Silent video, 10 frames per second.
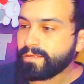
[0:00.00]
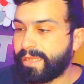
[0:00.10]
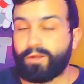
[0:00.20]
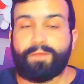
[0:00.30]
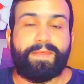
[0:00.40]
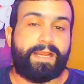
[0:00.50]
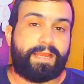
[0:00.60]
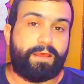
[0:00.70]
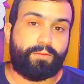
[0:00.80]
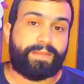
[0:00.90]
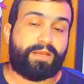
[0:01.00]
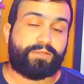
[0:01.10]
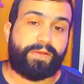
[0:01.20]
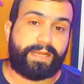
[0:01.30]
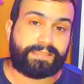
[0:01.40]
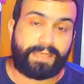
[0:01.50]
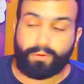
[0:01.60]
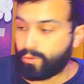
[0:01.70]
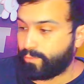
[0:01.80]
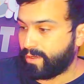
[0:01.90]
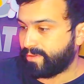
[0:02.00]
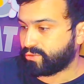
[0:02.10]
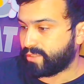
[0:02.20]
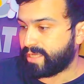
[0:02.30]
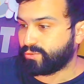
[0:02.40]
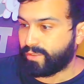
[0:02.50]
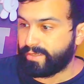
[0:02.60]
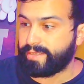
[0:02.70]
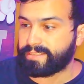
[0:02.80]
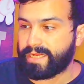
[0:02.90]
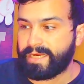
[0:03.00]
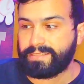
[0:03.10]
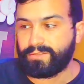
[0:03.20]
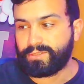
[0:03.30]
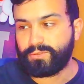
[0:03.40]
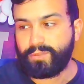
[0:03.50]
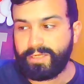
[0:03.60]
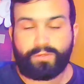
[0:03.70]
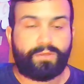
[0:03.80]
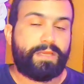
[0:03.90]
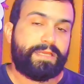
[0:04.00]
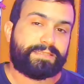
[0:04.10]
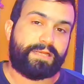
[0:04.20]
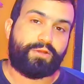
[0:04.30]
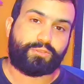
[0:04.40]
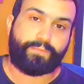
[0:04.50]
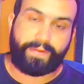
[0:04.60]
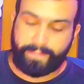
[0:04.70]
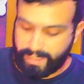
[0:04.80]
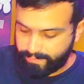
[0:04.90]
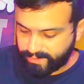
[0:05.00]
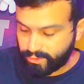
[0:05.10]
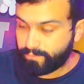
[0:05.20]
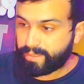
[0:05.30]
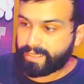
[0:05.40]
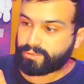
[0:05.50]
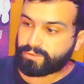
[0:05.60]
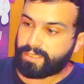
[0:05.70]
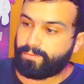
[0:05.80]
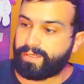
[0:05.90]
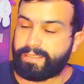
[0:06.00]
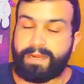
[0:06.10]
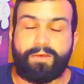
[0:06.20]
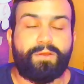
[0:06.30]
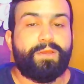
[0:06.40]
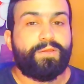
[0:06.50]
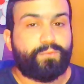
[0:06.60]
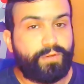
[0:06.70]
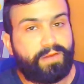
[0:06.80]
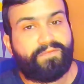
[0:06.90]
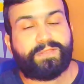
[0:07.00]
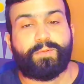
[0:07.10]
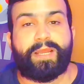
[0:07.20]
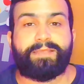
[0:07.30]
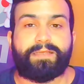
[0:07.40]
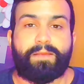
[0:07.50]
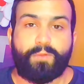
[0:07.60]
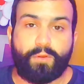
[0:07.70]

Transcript: quiero que me digan en la caja de comentarios si van a lanzar o no por el personaje. Suscríbanse al canal si no están suscrito. Salió la super mega animación, mis redes sociales por este lado. Twitter, Facebook e Instagram,